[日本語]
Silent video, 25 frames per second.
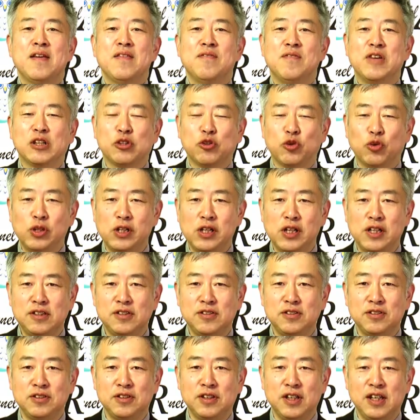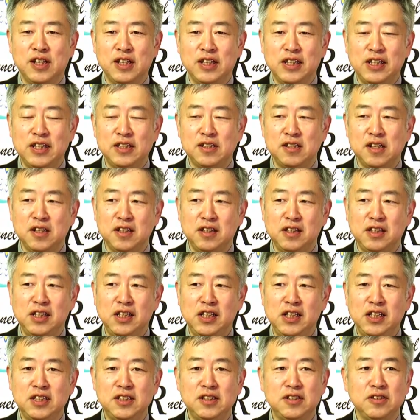まあ、とりあえず、えー、にせん
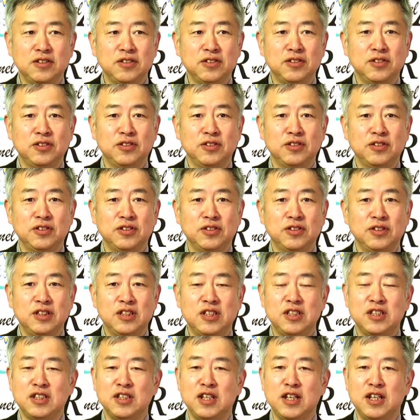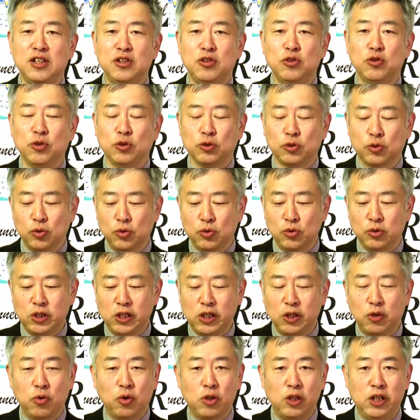にじゅういちねんの冬
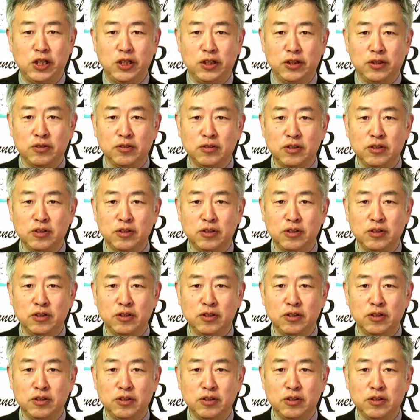季五輪